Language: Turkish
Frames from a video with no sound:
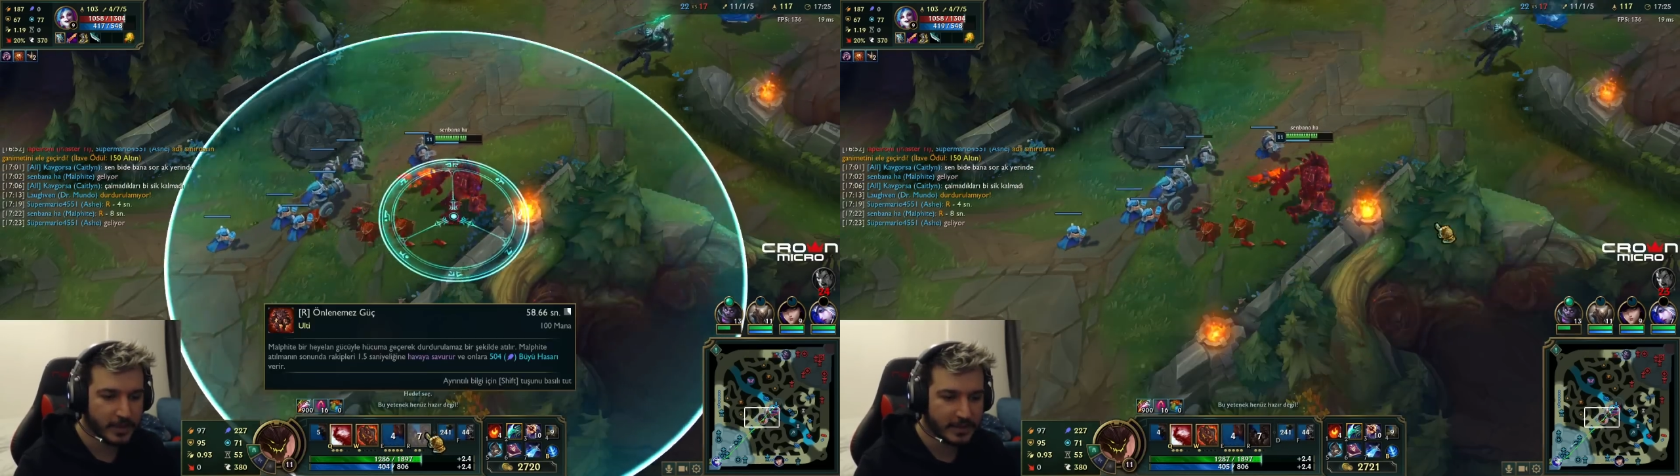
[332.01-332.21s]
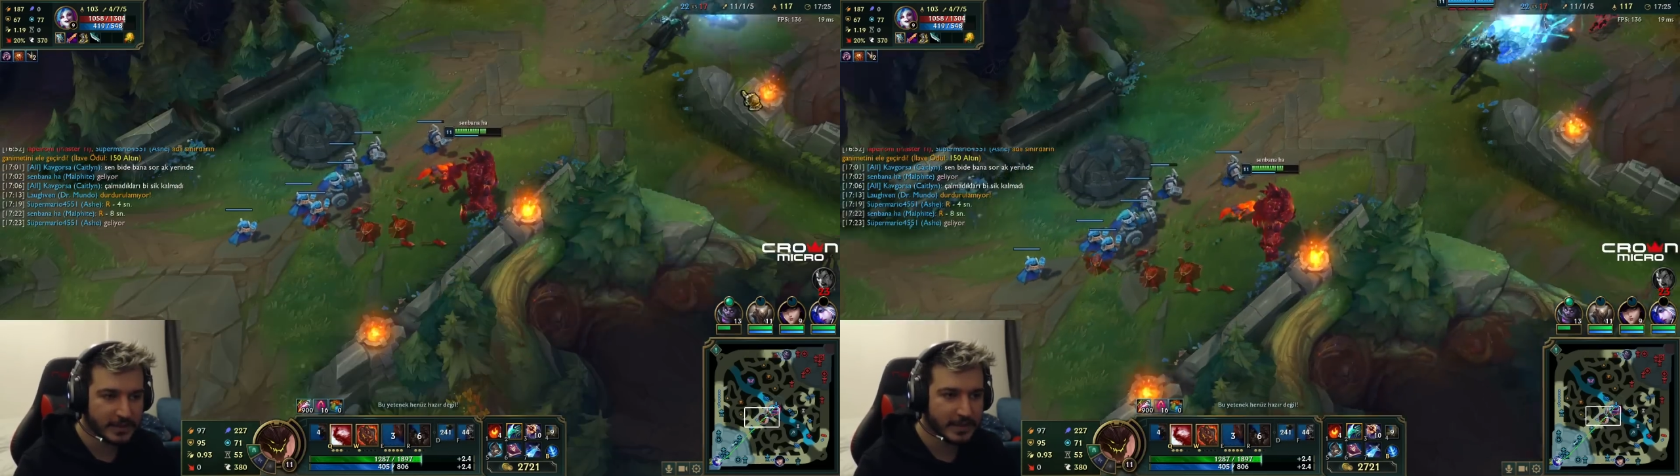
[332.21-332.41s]

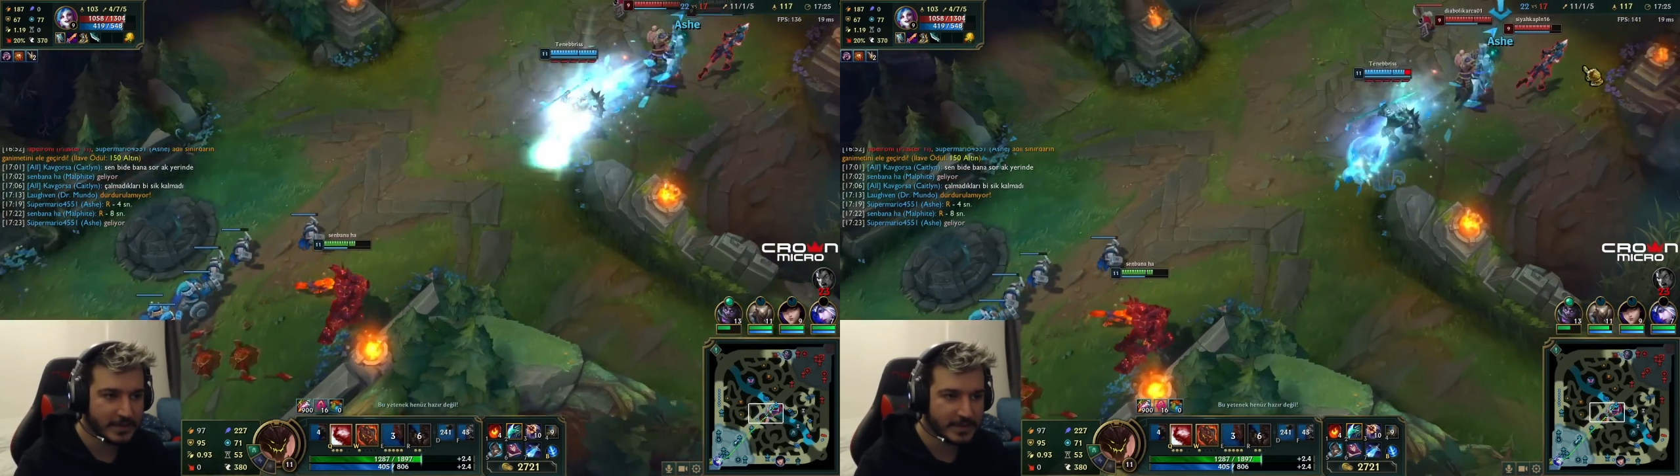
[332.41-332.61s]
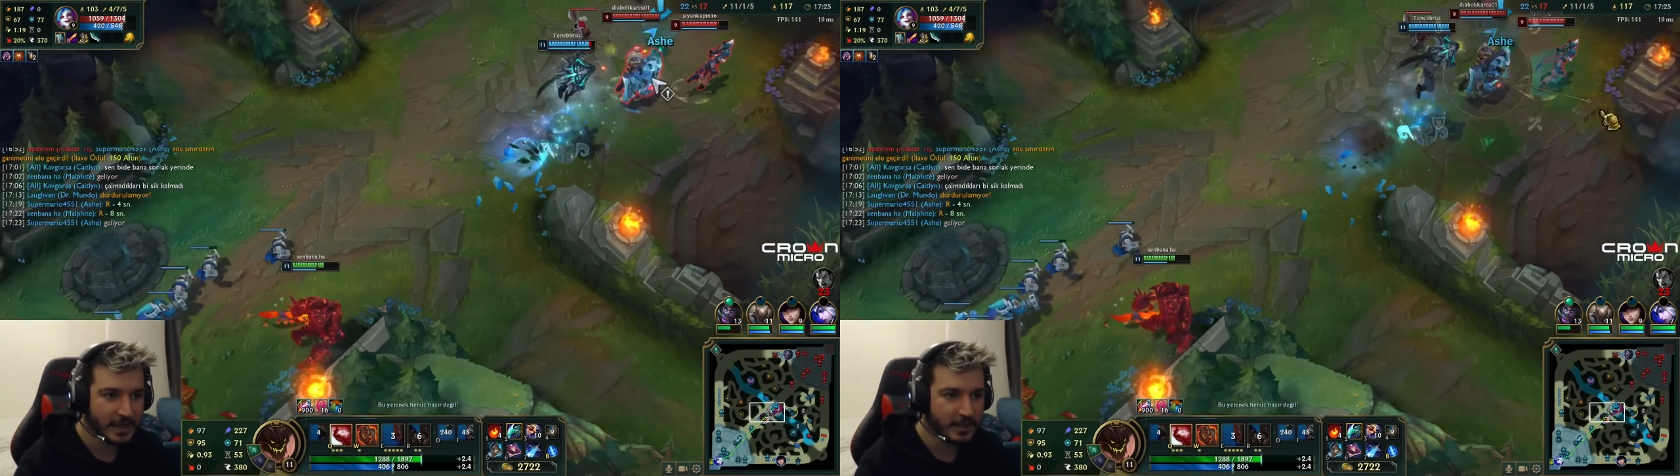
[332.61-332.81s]
artık 7
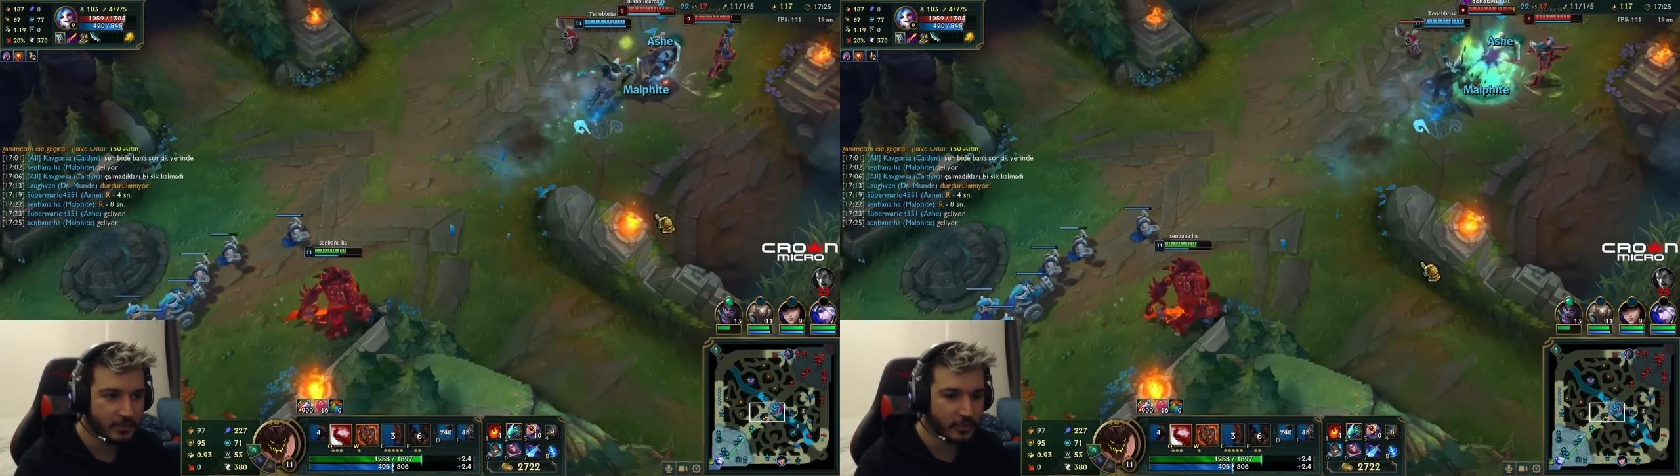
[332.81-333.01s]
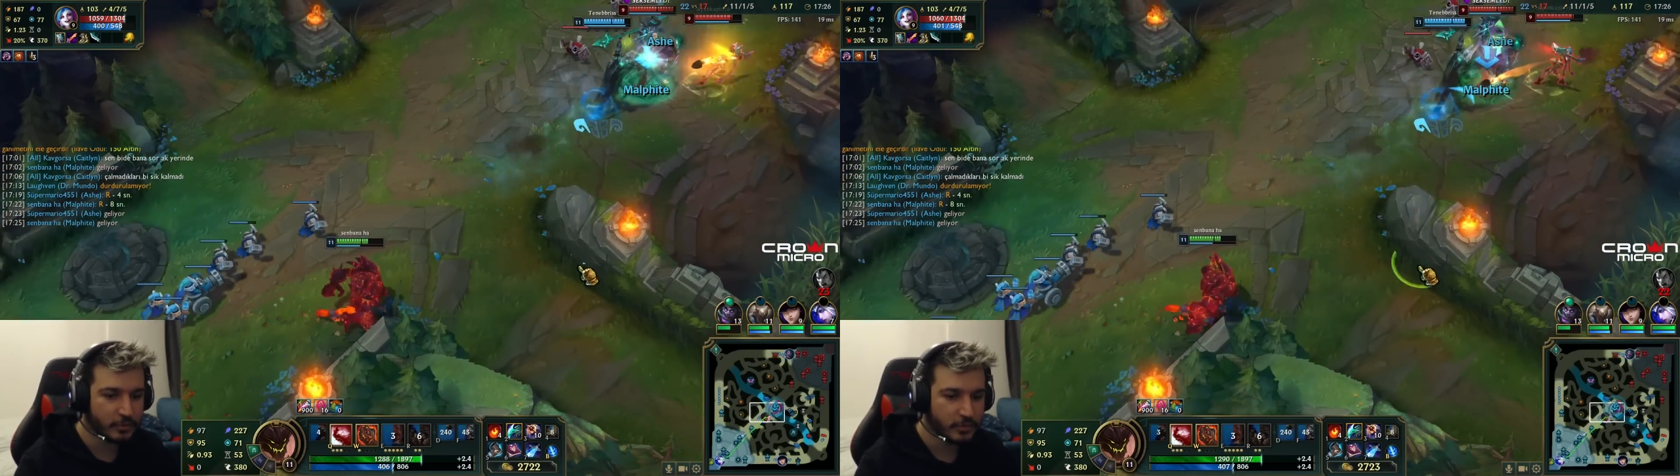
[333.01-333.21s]
saniye
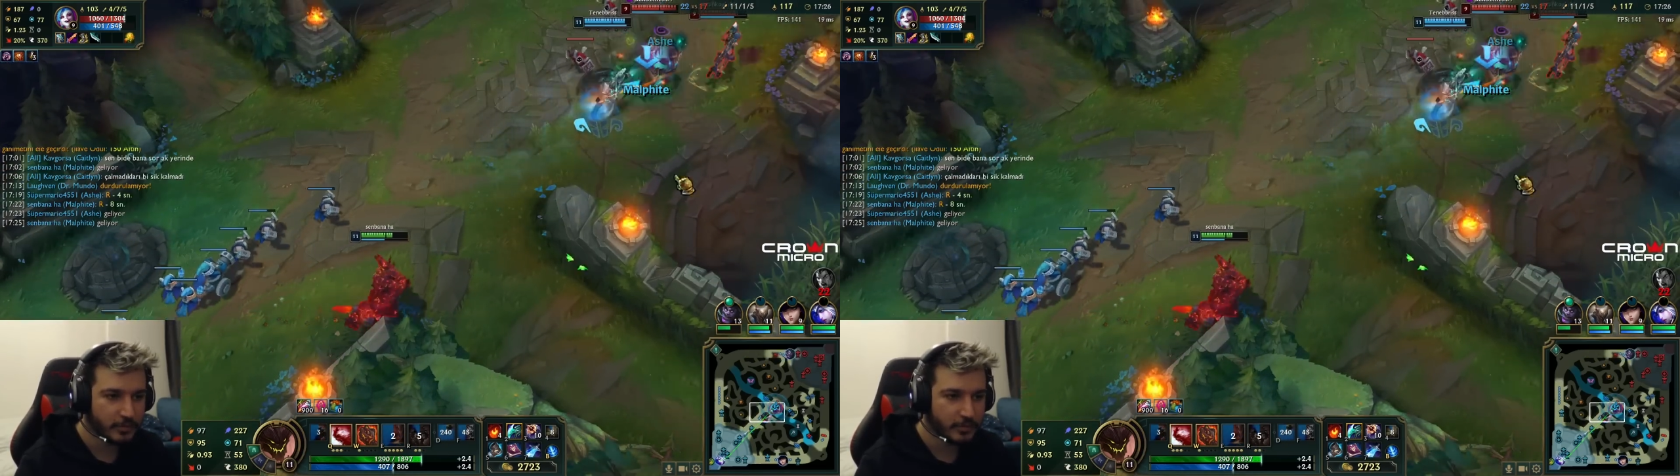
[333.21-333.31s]
moruk.